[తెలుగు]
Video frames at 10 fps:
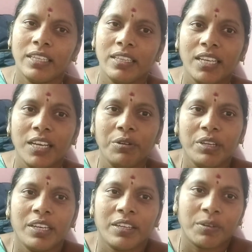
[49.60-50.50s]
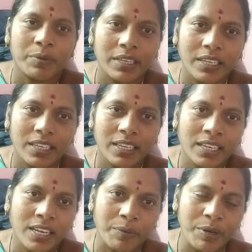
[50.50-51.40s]
ఎందుకనో ఏంటో మరి ఈ
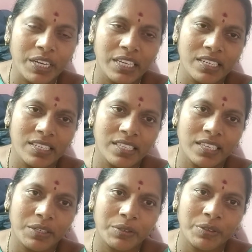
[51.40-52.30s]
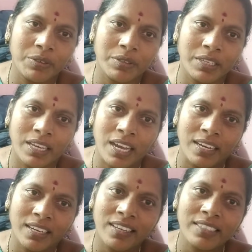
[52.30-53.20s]
కమ్యూనికేషన్స్ ఏంటో ఈ
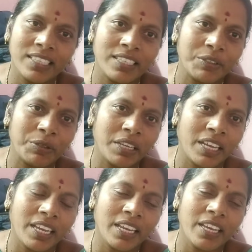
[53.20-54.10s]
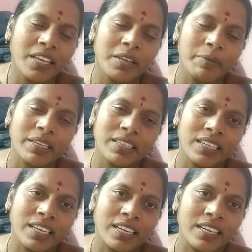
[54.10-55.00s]
కాంటాక్ట్స్ ఏంటో ఏం
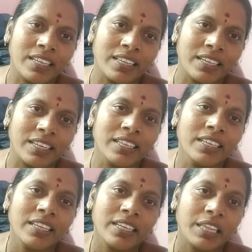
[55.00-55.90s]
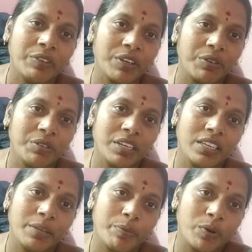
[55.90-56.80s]
అర్థం కావట్లేదండి ఇదివరకు
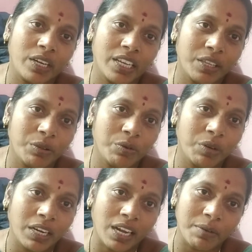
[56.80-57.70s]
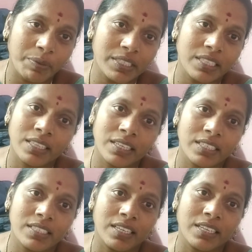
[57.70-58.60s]
ఉన్నట్టు ఇప్పుడు లేదు అని అనిపిస్తుంది
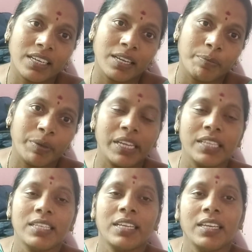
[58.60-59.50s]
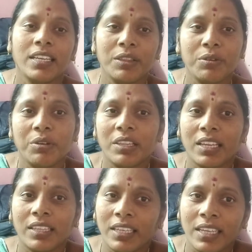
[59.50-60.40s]
జనరల్గా ఎప్పుడైనా సరే ఎందుకు అది
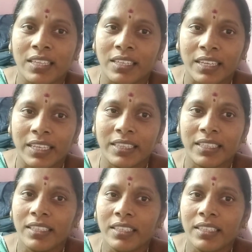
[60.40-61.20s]
అర్థం కాదు నాకైతే